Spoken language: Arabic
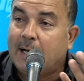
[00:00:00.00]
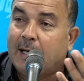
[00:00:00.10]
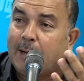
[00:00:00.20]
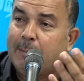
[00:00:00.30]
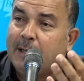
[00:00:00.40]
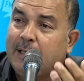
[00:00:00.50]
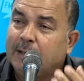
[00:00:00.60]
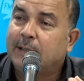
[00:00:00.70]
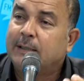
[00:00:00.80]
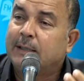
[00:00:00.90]

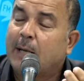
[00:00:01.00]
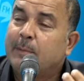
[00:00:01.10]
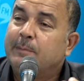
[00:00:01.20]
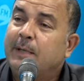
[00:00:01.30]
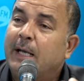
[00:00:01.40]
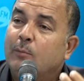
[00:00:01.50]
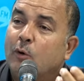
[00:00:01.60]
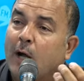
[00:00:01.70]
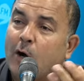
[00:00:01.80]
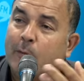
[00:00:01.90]
العمليات التي قامت بها
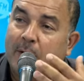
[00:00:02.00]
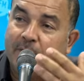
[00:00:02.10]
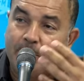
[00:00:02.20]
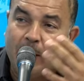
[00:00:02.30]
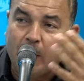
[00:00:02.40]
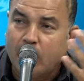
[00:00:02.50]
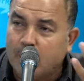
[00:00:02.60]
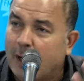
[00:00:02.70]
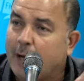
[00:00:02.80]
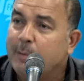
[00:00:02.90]
المقاومة في محور
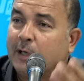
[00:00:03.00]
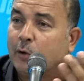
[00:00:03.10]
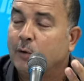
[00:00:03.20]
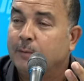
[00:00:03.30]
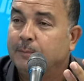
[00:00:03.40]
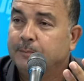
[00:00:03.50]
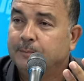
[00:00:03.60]
المقاومة ككل